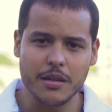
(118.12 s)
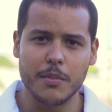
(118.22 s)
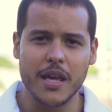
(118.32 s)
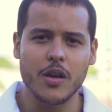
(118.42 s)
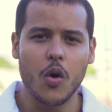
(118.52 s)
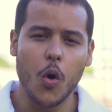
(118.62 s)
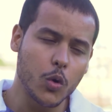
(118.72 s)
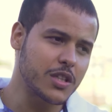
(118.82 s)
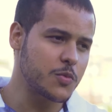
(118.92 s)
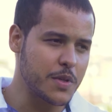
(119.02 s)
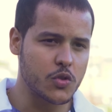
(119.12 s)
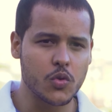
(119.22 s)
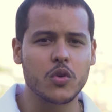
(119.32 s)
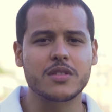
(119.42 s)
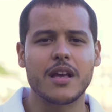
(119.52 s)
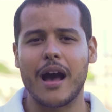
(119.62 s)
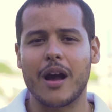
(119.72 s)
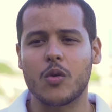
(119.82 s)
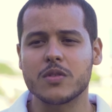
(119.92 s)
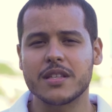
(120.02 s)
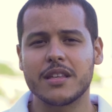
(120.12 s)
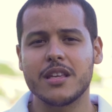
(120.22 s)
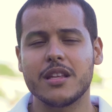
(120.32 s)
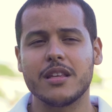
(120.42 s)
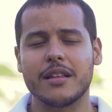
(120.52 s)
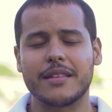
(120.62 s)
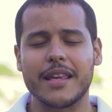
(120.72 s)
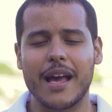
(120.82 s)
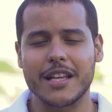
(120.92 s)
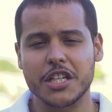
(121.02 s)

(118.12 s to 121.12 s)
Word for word: também outras pessoas a conseguirem ter a